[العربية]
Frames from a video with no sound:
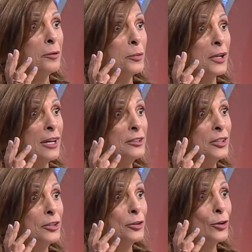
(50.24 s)

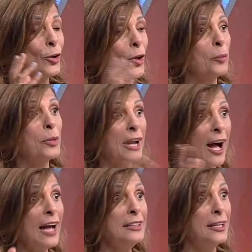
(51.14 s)
بالقصر
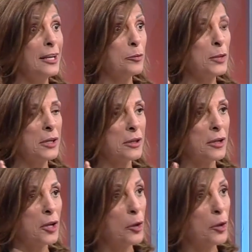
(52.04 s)
برعاية الأمير